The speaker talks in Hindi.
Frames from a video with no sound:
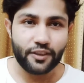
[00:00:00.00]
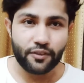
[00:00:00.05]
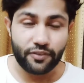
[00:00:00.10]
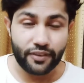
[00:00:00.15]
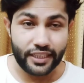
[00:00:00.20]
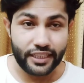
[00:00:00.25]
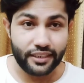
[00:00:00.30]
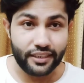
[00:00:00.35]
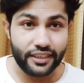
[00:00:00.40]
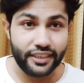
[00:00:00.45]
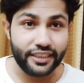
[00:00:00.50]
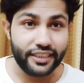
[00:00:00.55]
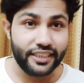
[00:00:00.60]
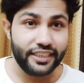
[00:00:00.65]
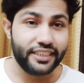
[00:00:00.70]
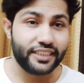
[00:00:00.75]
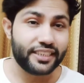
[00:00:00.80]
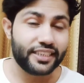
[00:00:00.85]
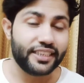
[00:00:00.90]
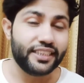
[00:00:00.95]
फाइनली
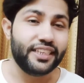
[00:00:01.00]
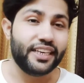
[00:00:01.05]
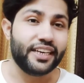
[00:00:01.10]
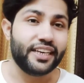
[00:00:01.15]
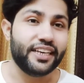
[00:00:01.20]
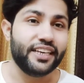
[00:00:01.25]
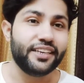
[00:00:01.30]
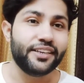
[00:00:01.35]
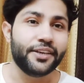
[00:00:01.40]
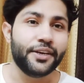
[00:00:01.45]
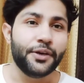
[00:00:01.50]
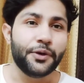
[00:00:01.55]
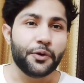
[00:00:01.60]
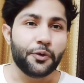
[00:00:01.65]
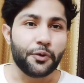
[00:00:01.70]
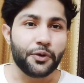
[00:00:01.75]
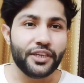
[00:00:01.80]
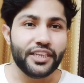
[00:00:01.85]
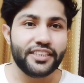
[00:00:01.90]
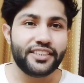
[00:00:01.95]
डिलीट कर दिया गया है
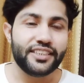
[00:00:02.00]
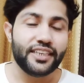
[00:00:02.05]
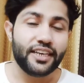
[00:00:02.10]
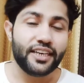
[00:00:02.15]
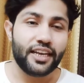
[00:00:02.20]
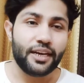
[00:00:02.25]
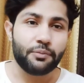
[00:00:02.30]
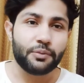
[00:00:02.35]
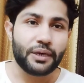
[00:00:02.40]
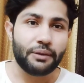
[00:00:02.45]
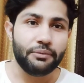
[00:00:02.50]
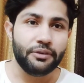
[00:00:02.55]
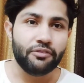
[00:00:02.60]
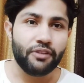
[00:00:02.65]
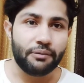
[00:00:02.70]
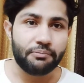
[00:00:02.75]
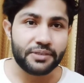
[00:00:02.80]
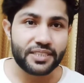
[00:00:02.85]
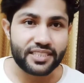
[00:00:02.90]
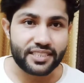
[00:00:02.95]
और ये चैनल अब कभी
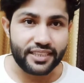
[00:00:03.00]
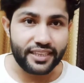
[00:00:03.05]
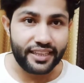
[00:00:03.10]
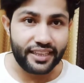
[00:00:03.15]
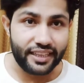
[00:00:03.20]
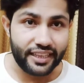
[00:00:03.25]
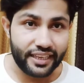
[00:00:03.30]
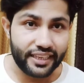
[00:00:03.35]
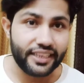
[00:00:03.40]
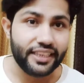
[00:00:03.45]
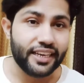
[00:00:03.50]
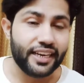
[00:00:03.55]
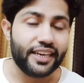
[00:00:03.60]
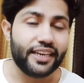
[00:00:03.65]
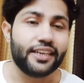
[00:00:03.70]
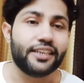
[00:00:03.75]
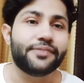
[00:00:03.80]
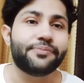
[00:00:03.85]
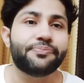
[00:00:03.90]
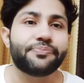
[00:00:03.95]
वापस नहीं
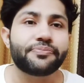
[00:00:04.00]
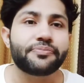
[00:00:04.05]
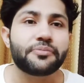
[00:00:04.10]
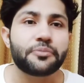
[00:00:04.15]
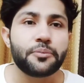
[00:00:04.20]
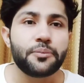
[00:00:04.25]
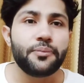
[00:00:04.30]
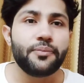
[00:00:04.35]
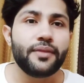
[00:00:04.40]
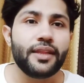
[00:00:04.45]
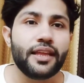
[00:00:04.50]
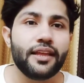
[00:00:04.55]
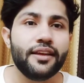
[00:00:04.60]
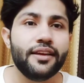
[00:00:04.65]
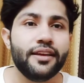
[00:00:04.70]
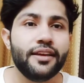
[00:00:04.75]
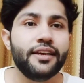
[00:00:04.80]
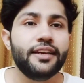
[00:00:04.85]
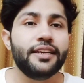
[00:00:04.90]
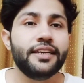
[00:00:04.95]
आएगा
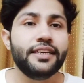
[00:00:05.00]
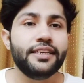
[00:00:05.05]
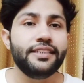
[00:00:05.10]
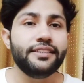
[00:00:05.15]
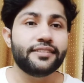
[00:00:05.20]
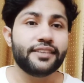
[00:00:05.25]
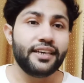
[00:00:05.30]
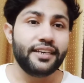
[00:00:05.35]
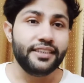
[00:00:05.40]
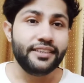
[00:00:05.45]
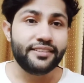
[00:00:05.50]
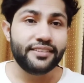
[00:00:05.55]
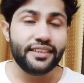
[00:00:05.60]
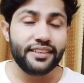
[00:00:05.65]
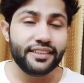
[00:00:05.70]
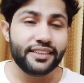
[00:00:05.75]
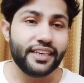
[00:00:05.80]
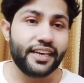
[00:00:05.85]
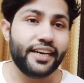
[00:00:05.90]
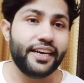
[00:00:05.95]
इसका रीज़न
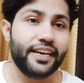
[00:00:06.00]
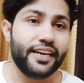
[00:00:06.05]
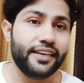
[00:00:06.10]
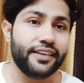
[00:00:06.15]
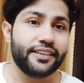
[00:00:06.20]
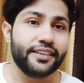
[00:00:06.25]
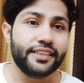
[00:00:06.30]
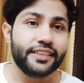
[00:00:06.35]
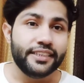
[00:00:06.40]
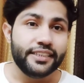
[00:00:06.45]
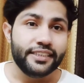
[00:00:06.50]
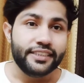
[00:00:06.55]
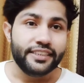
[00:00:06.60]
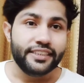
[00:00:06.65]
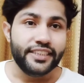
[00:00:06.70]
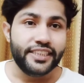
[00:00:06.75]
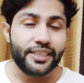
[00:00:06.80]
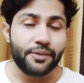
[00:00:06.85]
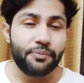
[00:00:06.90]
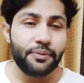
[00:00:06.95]
क्या है
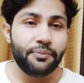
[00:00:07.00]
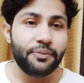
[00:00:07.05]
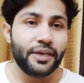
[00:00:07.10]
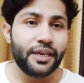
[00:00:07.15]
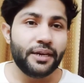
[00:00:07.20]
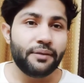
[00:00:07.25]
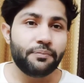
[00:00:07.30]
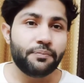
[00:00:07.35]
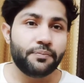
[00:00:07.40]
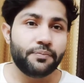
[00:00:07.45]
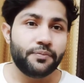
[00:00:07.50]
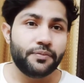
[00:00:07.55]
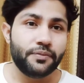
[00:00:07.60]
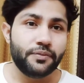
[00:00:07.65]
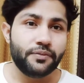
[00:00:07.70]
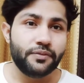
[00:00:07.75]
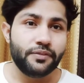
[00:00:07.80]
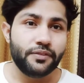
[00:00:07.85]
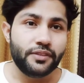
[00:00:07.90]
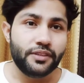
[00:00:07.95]
जब भी आप
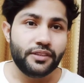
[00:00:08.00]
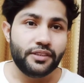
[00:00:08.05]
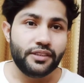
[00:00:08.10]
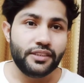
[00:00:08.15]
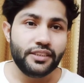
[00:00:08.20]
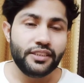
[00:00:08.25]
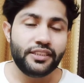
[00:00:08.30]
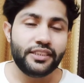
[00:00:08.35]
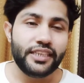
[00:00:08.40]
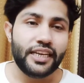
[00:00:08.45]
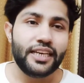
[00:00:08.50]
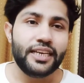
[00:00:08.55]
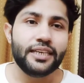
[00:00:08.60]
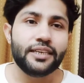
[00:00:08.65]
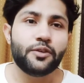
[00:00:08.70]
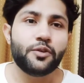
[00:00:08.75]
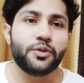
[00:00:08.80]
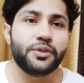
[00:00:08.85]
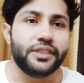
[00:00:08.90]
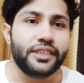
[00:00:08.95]
इस चैनल
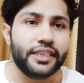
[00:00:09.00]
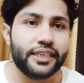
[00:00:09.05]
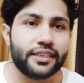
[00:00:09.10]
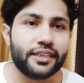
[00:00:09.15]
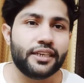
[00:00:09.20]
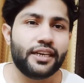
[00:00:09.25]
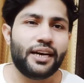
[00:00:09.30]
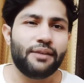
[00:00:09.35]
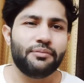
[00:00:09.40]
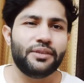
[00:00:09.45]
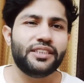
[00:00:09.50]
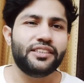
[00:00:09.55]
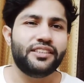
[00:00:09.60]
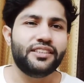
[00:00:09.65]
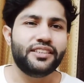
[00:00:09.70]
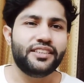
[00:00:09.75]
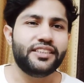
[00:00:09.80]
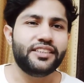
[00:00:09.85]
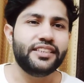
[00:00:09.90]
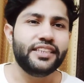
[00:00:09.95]
को देख आपने
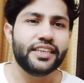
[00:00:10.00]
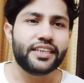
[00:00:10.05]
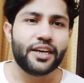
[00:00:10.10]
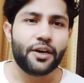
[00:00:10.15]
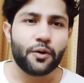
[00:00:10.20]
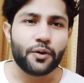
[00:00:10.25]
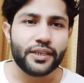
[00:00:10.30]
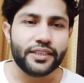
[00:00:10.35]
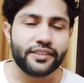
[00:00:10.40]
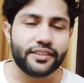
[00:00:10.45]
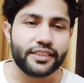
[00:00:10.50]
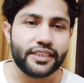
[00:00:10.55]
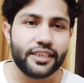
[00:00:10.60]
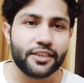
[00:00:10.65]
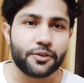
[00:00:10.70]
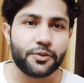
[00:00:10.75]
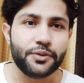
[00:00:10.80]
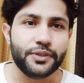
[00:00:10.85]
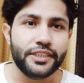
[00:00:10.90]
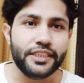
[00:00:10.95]
देखा होगा इस चैनल
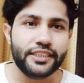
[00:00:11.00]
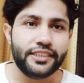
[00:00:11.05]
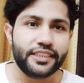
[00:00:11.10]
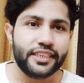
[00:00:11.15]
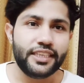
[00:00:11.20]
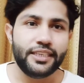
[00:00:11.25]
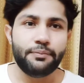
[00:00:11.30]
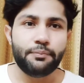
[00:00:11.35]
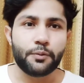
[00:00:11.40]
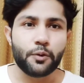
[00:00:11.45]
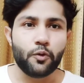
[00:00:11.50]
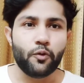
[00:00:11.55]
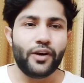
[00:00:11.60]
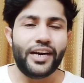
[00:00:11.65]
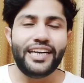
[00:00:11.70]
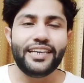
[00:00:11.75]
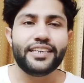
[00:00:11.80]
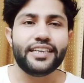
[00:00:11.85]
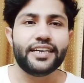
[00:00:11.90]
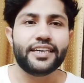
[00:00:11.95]
को ये चैनल
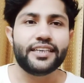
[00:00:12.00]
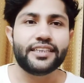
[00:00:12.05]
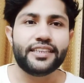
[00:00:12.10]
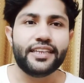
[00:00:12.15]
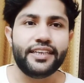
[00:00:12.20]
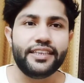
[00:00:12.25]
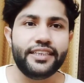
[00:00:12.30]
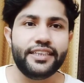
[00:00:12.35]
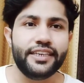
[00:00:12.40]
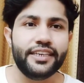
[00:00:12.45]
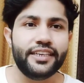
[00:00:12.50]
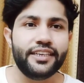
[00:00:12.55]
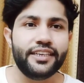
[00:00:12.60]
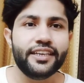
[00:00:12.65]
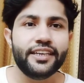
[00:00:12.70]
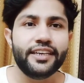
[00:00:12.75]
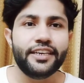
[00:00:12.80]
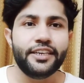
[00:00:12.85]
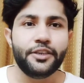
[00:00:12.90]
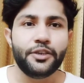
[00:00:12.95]
प्रोवाइड क्या करता है ये
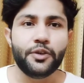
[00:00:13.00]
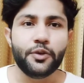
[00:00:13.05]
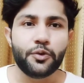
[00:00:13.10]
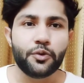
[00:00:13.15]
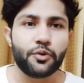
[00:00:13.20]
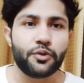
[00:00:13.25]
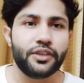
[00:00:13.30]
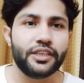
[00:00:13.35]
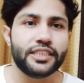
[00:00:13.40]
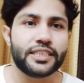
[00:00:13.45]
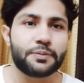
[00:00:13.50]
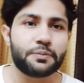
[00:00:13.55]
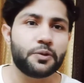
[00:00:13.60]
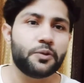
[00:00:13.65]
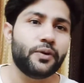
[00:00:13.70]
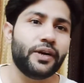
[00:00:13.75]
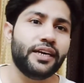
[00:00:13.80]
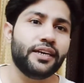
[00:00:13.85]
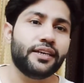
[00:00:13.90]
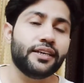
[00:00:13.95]
ट्यूटोरियल्स
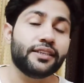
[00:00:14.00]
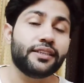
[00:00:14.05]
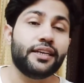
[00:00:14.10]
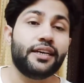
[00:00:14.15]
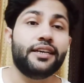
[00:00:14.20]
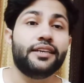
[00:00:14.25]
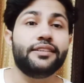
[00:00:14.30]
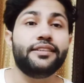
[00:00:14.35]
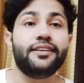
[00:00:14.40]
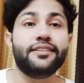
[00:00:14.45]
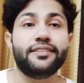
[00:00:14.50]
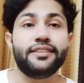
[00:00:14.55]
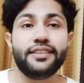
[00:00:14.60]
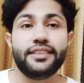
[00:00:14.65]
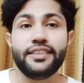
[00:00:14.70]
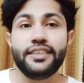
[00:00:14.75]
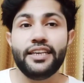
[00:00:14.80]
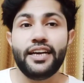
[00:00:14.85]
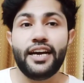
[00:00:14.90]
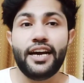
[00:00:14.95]
प्रोवाइड करता है जैसे
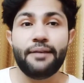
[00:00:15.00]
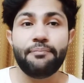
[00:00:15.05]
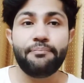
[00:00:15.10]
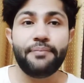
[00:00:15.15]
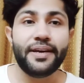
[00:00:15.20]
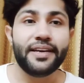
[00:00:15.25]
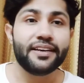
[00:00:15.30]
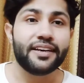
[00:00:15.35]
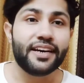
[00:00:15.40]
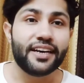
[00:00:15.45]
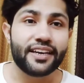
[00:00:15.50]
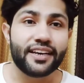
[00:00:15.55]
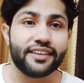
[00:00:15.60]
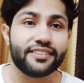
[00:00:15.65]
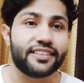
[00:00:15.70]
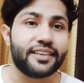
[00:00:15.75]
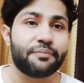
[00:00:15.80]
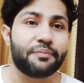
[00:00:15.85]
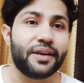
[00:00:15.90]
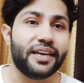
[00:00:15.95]
कि आप पैन कार्ड
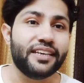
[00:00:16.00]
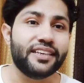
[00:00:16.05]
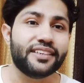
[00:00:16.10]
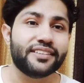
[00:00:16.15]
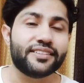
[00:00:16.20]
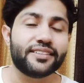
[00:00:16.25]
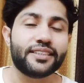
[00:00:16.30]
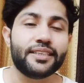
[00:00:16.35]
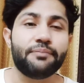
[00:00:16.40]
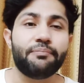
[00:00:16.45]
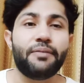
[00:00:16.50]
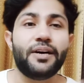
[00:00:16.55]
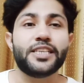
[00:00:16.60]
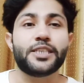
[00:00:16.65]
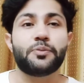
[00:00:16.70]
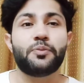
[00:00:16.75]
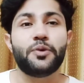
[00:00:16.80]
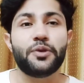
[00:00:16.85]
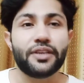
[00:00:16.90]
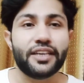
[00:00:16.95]
कैसे अप्लाई कर सकते हैं
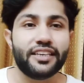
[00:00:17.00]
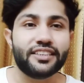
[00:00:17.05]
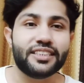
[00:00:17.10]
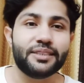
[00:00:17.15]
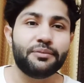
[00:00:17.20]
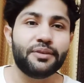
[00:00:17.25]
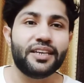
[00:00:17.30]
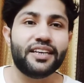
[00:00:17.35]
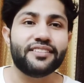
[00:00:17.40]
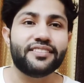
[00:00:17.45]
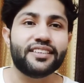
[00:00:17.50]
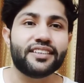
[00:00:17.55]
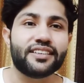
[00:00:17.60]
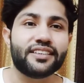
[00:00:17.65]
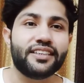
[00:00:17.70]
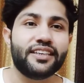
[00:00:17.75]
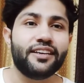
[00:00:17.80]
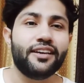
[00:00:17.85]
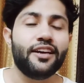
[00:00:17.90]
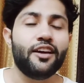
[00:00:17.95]
पासपोर्ट कैसे बना
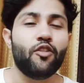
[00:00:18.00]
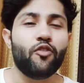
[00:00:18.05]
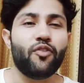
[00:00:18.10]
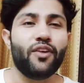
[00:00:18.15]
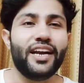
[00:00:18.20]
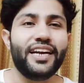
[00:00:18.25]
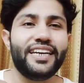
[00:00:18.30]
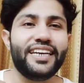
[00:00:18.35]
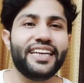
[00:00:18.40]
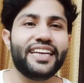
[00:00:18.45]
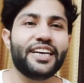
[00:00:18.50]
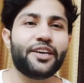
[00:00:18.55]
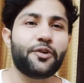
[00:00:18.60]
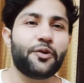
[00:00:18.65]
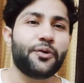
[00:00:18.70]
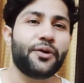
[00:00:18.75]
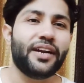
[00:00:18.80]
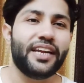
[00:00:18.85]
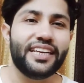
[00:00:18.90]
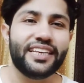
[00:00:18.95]
सकते हैं फ़्लाइट टिकट
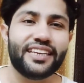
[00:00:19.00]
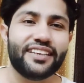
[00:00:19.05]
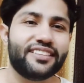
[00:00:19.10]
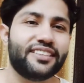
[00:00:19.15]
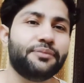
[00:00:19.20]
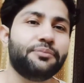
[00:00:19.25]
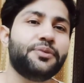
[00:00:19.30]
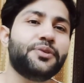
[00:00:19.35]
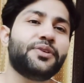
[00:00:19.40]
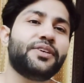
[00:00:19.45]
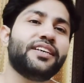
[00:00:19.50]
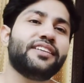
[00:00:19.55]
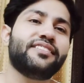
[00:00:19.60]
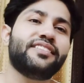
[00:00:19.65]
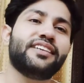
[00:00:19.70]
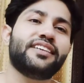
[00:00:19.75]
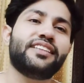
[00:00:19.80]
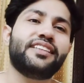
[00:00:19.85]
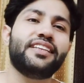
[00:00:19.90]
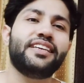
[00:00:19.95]
ऑनलाइन कैसे बुक कर
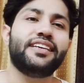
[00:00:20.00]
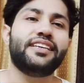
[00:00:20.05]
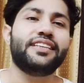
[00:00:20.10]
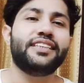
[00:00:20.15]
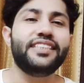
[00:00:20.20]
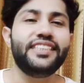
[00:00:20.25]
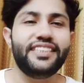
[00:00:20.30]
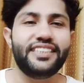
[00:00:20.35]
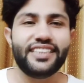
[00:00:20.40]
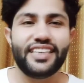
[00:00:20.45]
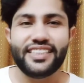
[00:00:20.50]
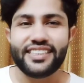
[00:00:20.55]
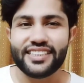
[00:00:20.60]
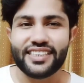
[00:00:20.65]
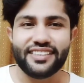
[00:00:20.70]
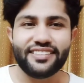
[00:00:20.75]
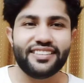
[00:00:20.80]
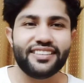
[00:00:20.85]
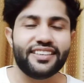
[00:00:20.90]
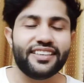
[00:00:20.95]
सकते हैं रिचार्ज
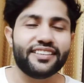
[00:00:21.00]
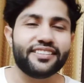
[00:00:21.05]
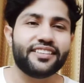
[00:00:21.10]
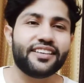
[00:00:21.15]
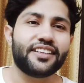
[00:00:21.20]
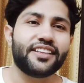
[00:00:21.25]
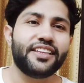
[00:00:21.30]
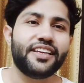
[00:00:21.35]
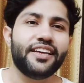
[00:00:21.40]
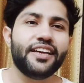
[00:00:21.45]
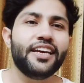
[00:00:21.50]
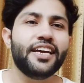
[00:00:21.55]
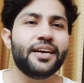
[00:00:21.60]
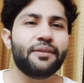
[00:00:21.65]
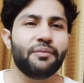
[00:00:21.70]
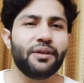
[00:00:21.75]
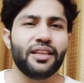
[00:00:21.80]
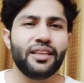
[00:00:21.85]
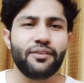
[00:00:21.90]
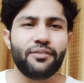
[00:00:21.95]
कैसे कर सकते हैं
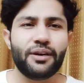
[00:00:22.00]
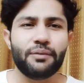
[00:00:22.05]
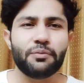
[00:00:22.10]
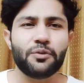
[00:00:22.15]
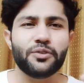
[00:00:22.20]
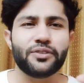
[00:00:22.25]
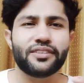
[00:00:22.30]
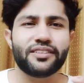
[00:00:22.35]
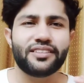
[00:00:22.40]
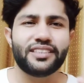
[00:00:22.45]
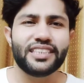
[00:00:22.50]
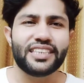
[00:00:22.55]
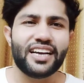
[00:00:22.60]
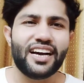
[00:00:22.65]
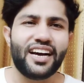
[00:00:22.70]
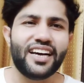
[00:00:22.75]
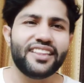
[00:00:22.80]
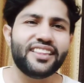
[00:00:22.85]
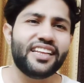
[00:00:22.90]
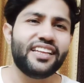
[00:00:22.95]
मतलब आपको
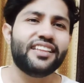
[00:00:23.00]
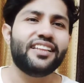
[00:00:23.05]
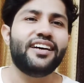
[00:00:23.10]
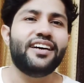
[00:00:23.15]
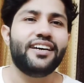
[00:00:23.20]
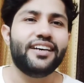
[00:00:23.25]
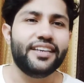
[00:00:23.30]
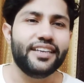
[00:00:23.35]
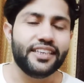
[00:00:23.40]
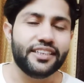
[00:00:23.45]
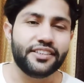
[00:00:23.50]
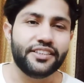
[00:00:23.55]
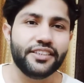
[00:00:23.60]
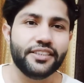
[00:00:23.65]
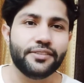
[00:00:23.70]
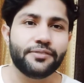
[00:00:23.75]
सिखाता था हर एक चीज़